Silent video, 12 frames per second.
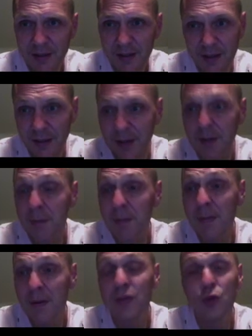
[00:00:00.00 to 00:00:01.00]
eh,
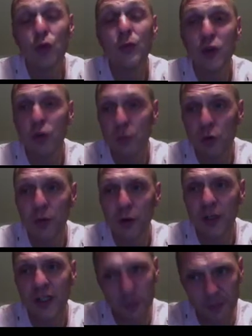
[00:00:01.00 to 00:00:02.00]
subió muy
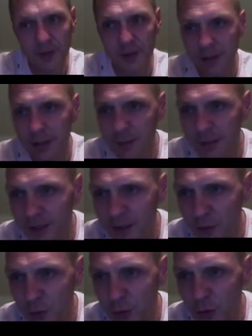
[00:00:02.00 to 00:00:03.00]
poquito, pero créeme que
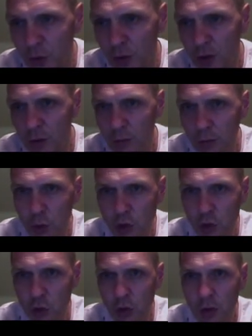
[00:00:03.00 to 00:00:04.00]
subió
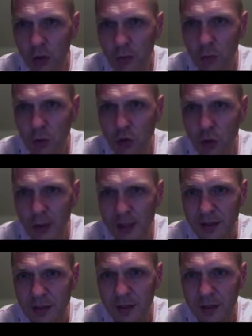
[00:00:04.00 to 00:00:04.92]
mucho, mucho más.